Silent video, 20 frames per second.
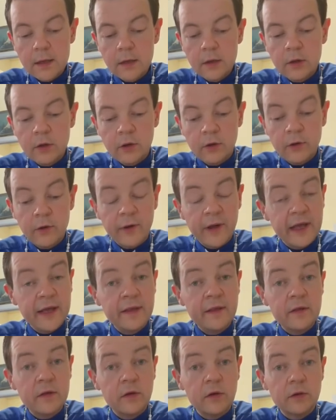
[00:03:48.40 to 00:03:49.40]
Todo
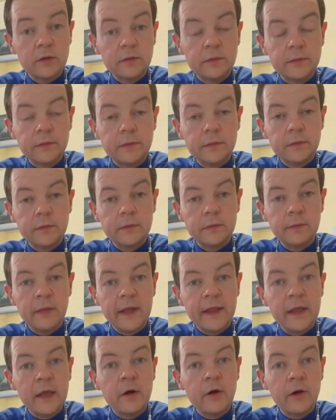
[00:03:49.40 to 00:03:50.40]
eso me
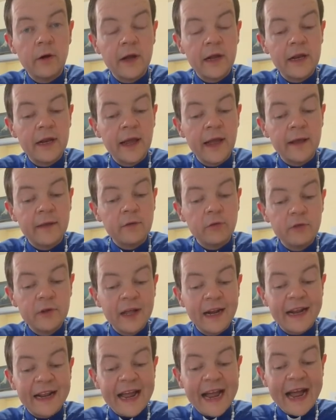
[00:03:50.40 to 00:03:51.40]
dijo él, es un
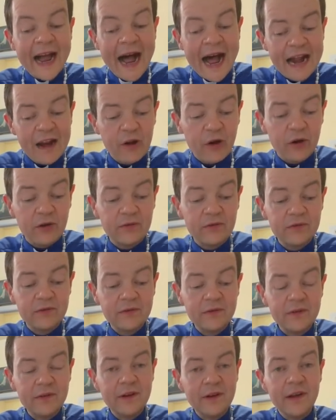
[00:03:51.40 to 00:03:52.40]
regalo.
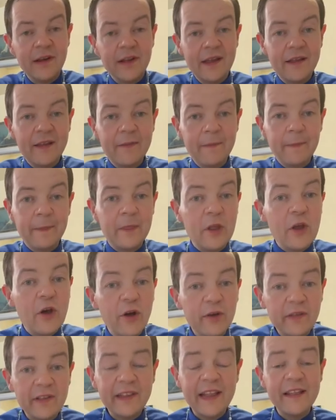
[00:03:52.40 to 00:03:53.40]

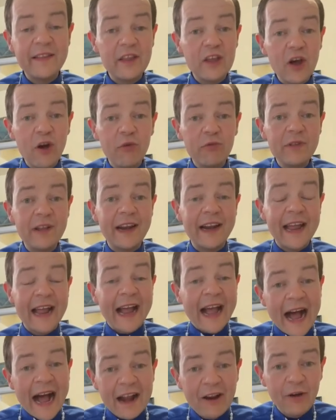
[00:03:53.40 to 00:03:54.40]
Dios te dio un
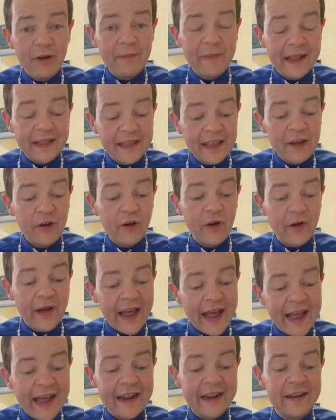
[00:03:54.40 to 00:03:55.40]
regalo, me dijo
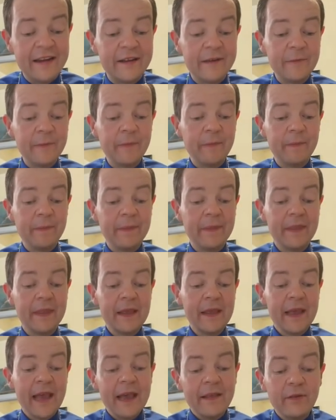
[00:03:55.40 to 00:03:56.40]
él.
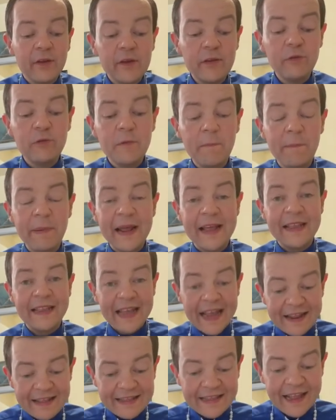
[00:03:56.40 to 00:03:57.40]
Eso es un
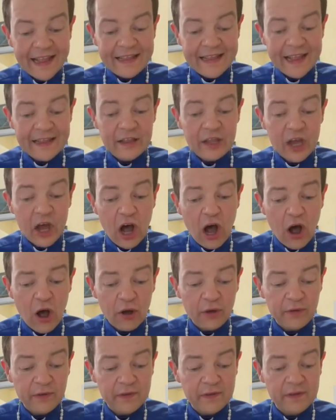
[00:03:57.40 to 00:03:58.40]
presente de
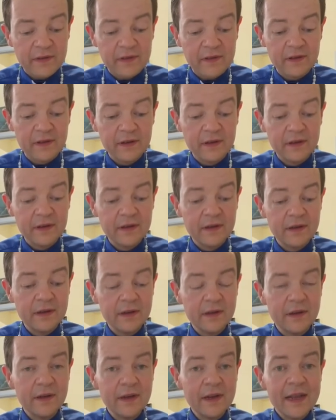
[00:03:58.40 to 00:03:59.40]
Dios.
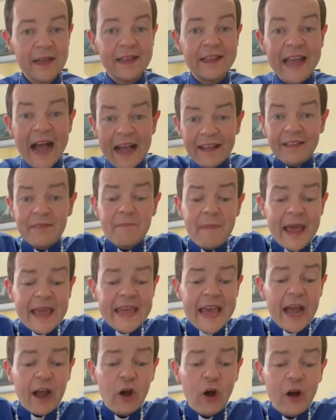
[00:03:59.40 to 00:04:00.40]
Sas me
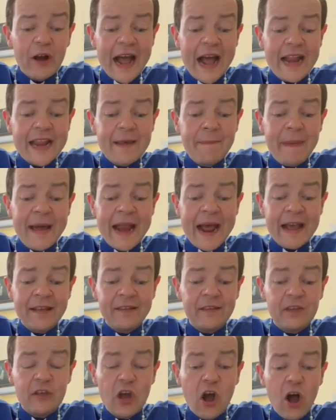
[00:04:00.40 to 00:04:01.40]
llegó la
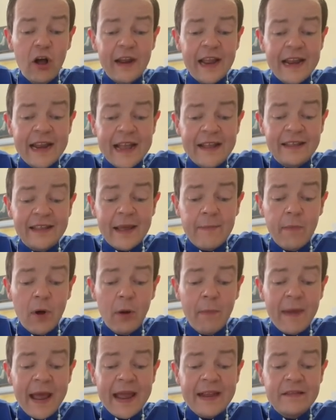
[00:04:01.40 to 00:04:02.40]
liberación en ese
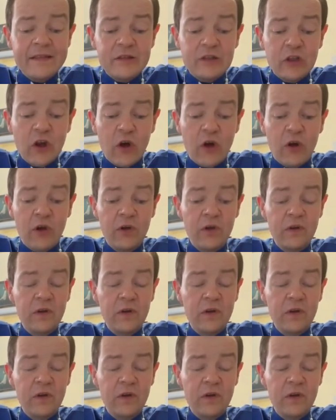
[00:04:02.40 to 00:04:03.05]
momento.